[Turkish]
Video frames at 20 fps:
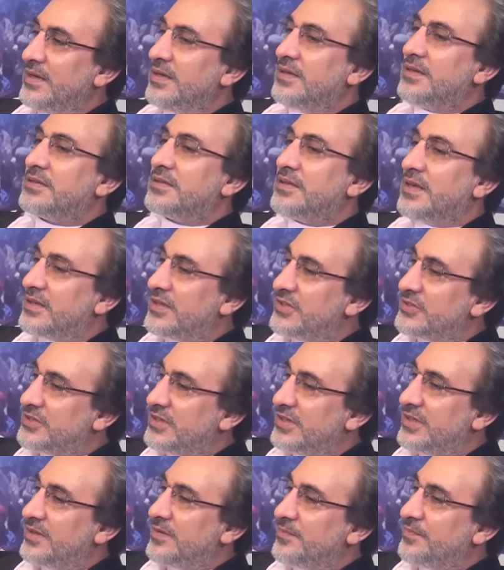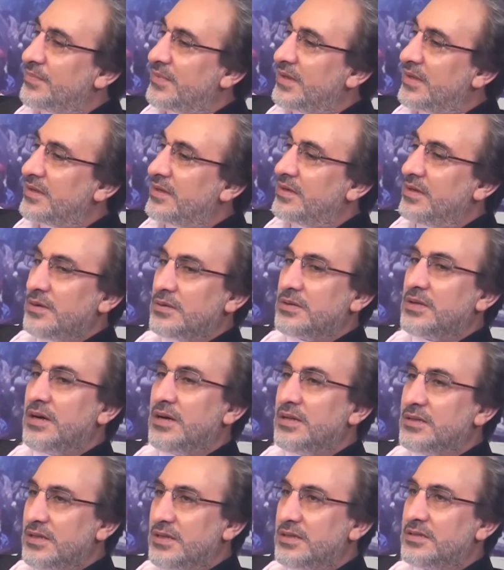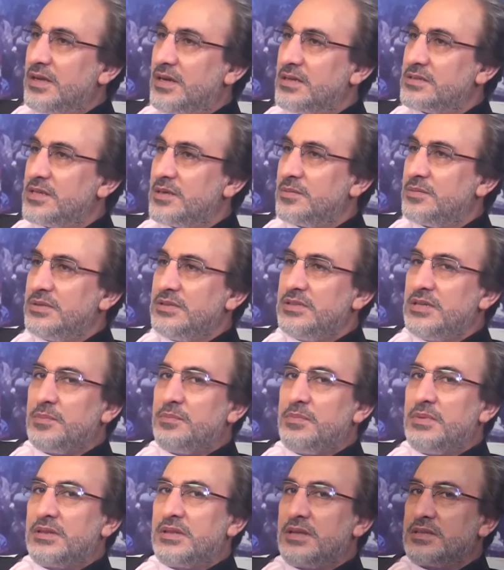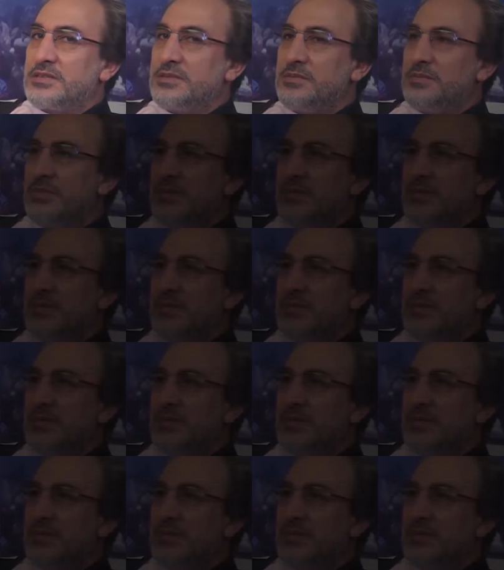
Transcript: Sadece evet, Allah'ın hesabını yapman lazım.